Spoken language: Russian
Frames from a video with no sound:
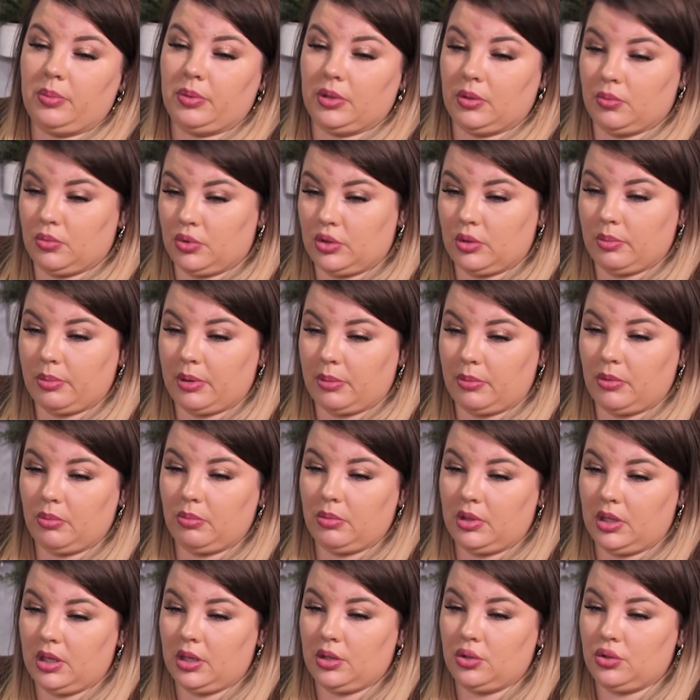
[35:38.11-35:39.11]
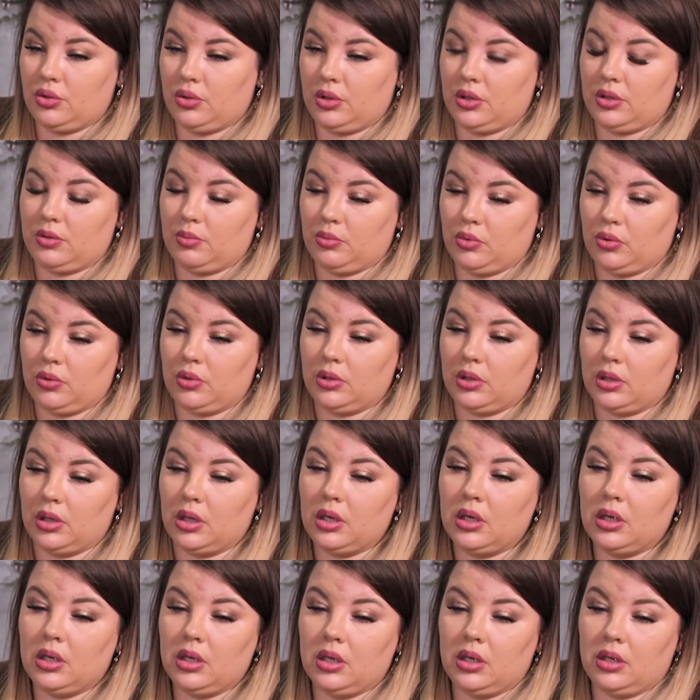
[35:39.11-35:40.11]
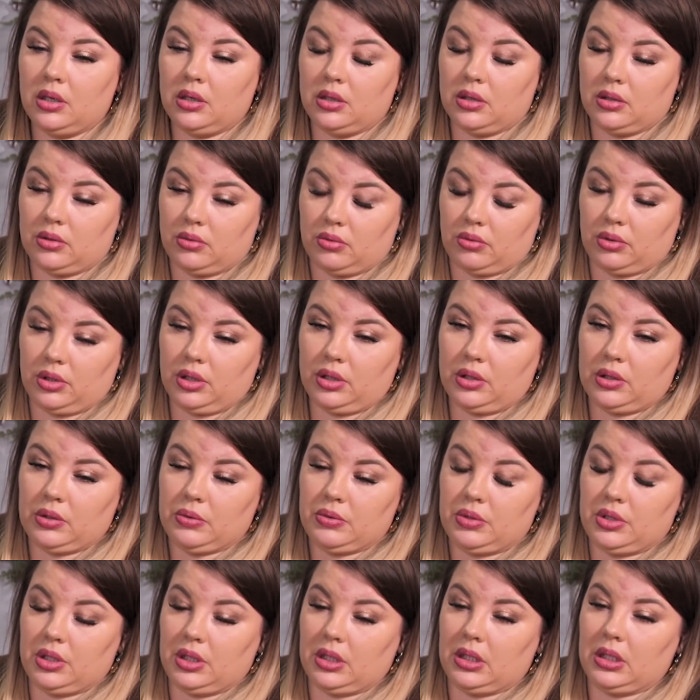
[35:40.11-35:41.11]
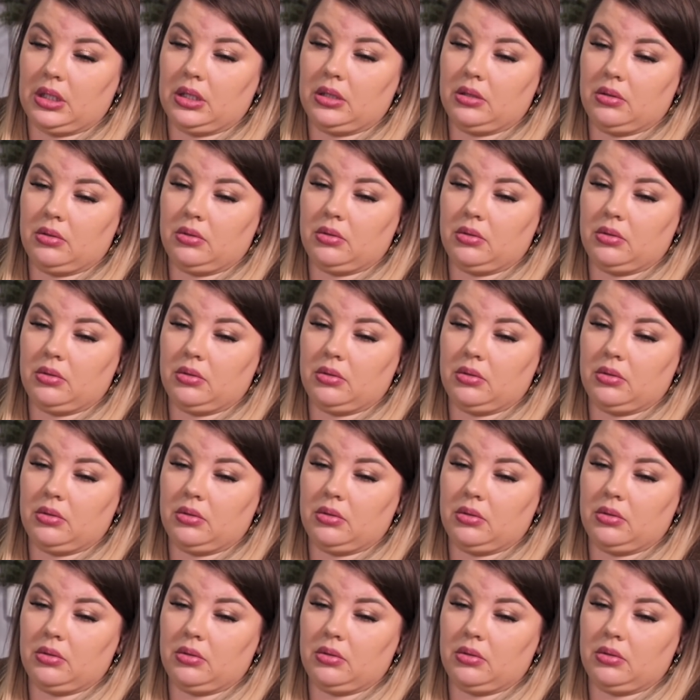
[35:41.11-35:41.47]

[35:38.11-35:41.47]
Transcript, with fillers: потому что помимо меня еще есть много других людей,